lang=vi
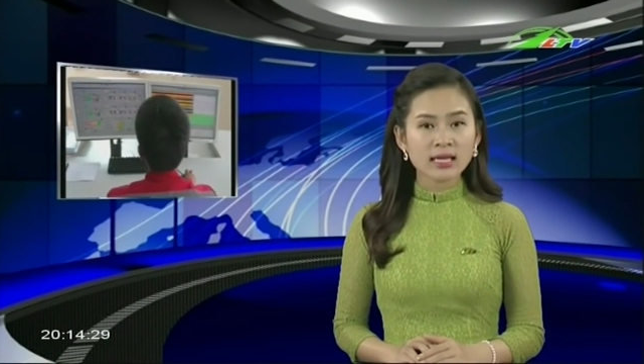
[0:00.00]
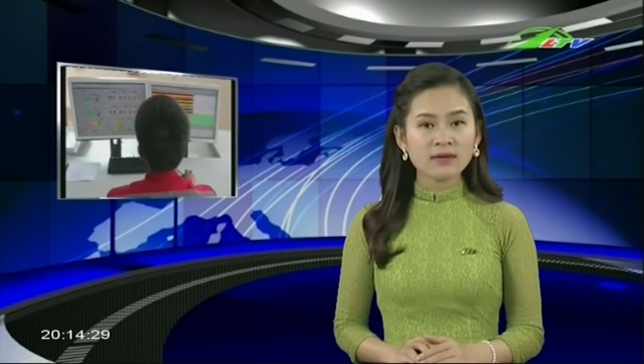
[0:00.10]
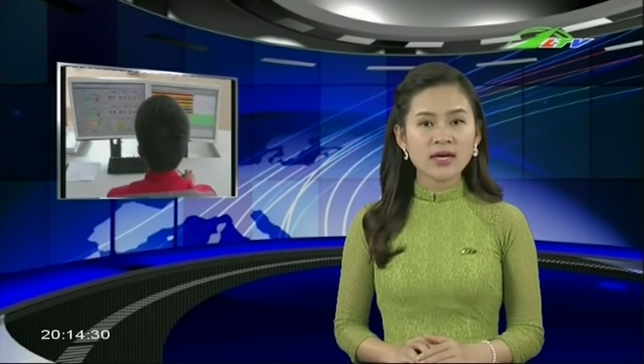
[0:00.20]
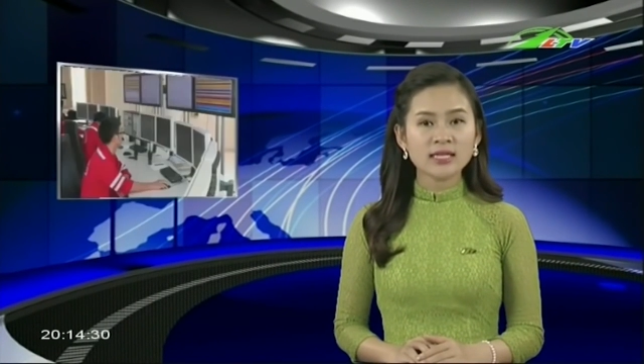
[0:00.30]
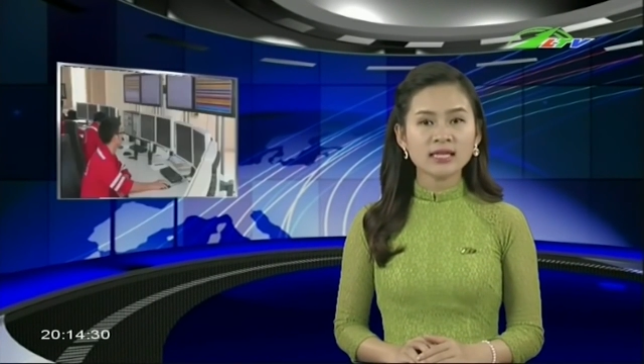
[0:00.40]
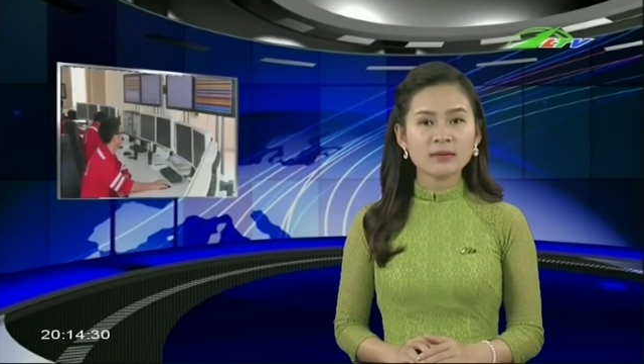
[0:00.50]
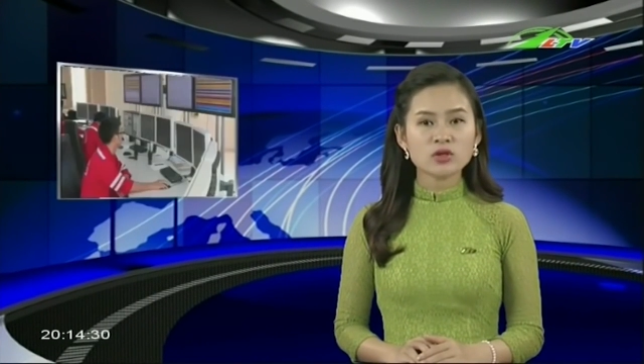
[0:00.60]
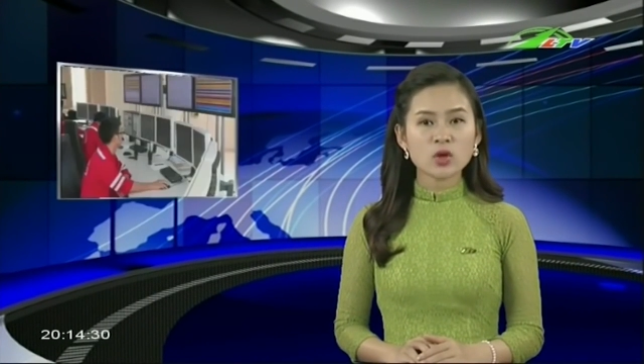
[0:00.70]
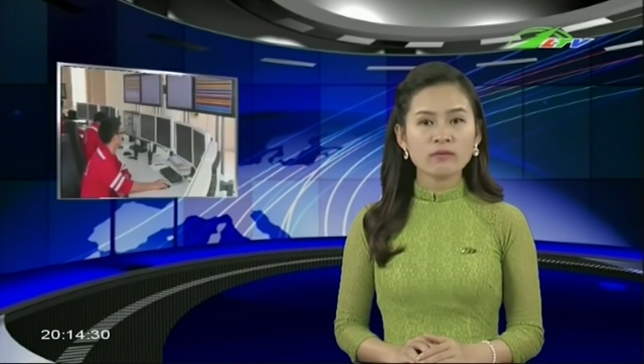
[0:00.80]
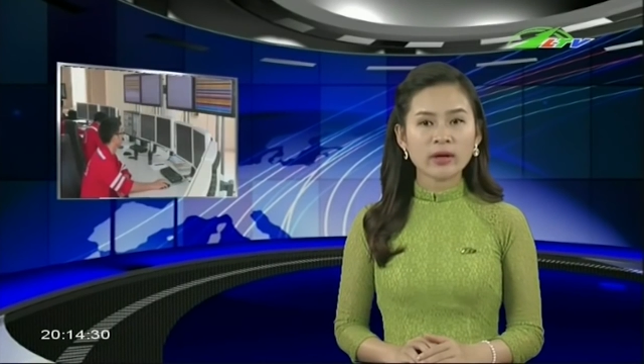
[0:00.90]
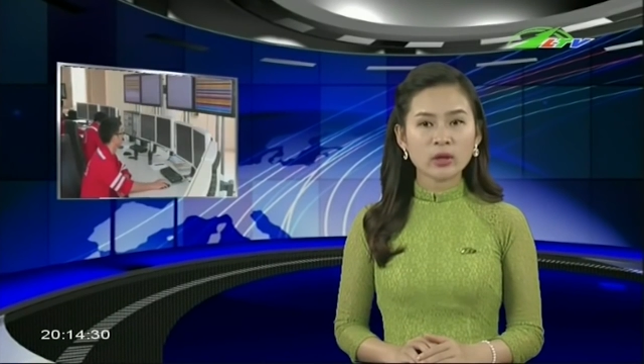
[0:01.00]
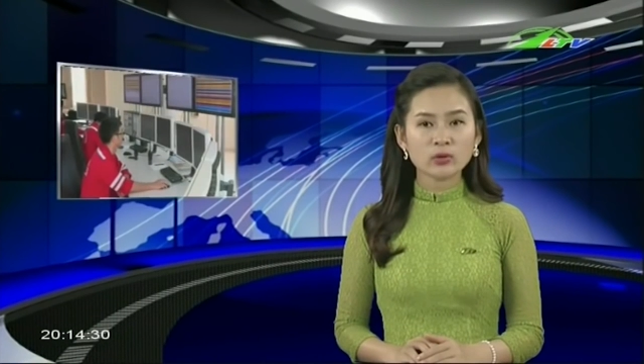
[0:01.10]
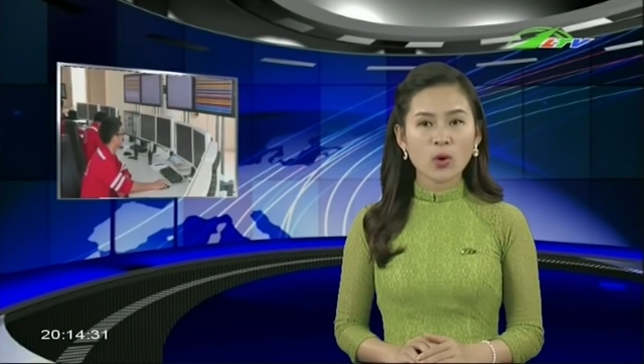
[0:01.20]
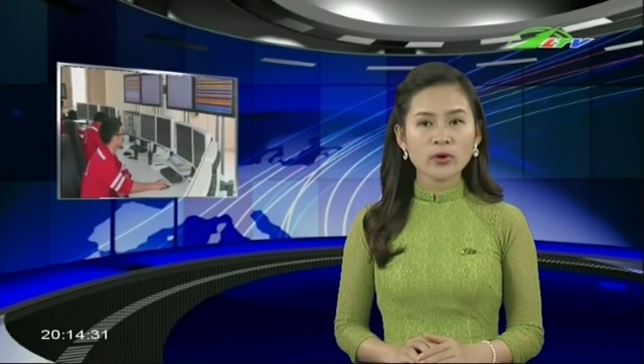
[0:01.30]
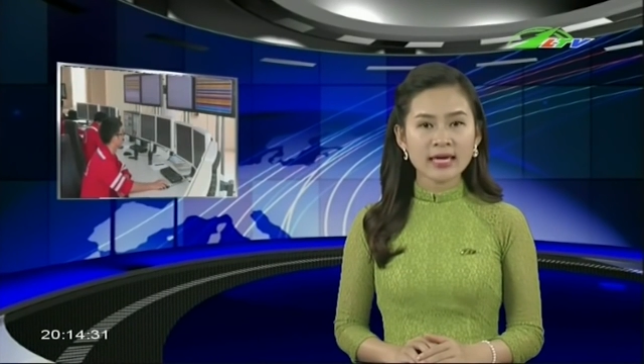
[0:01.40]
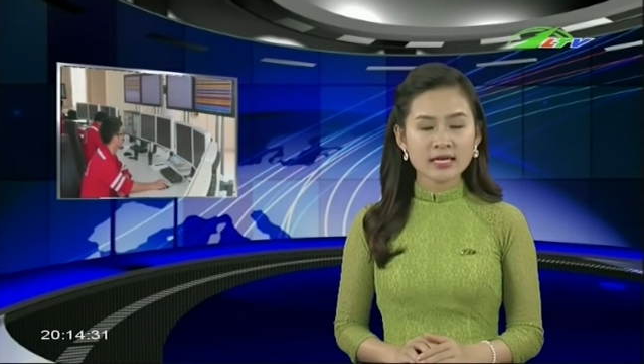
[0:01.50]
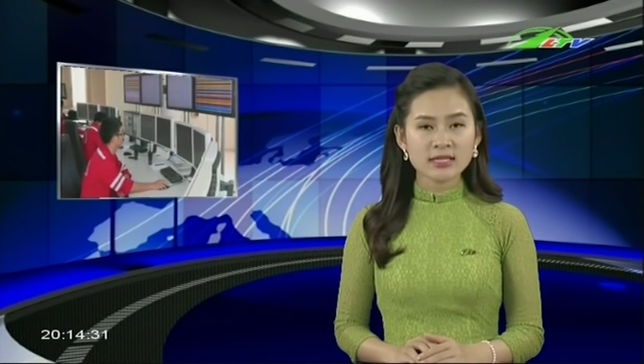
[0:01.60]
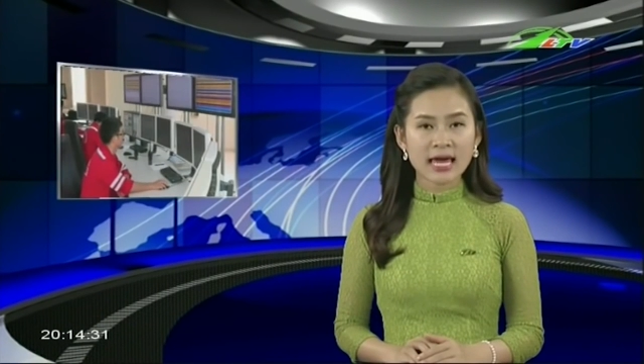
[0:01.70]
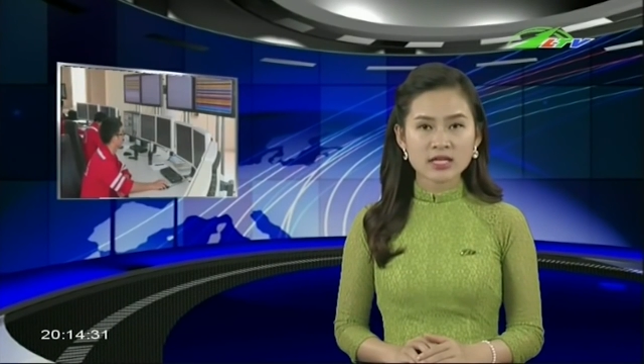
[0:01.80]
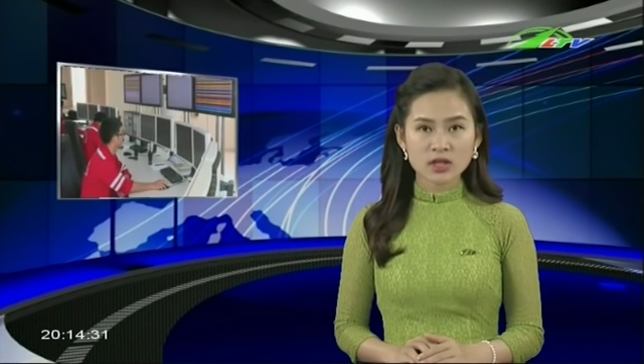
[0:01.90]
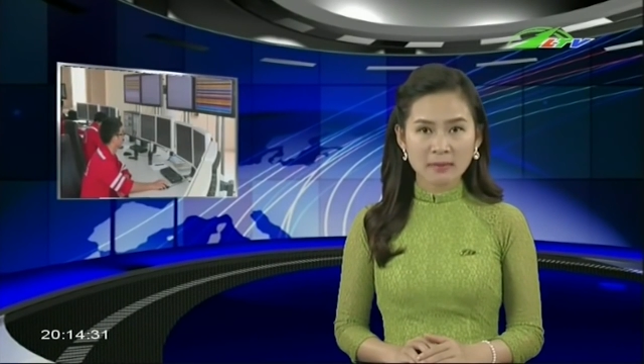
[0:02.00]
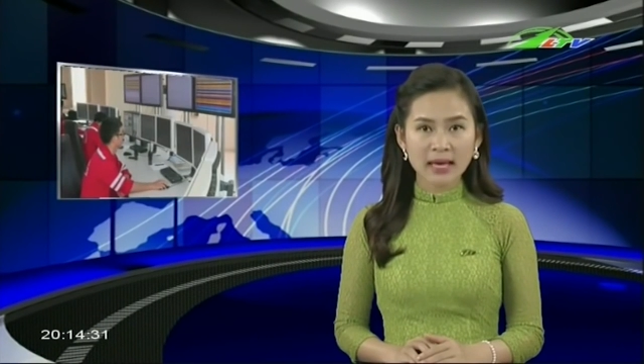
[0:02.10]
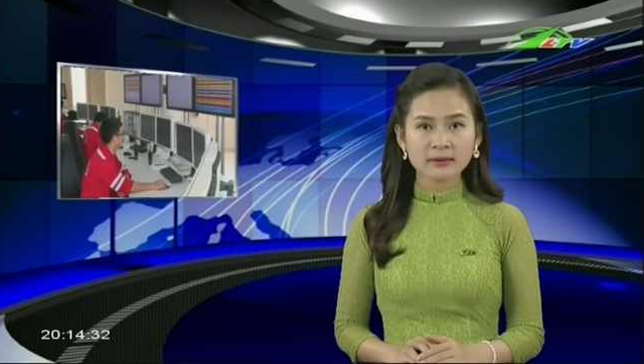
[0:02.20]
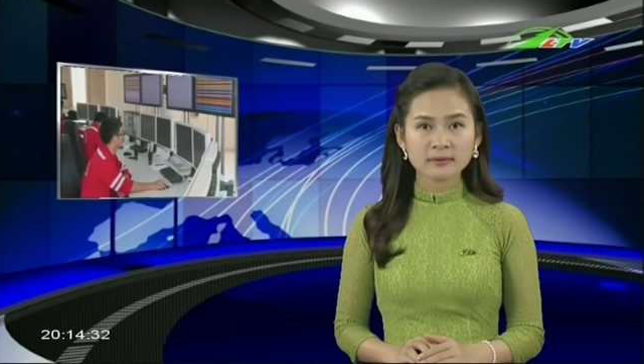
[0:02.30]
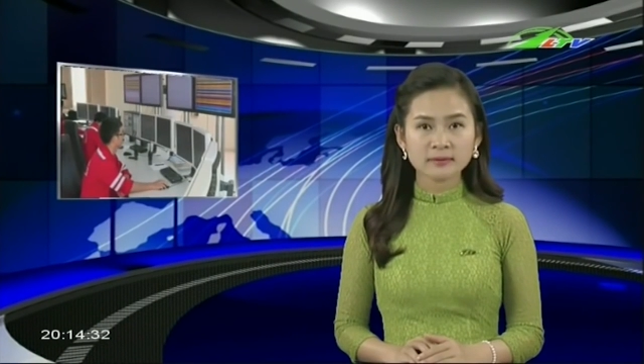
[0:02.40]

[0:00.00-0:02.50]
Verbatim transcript: thay vì chỉ tập trung vào yếu tố giá rẻ trước mắt.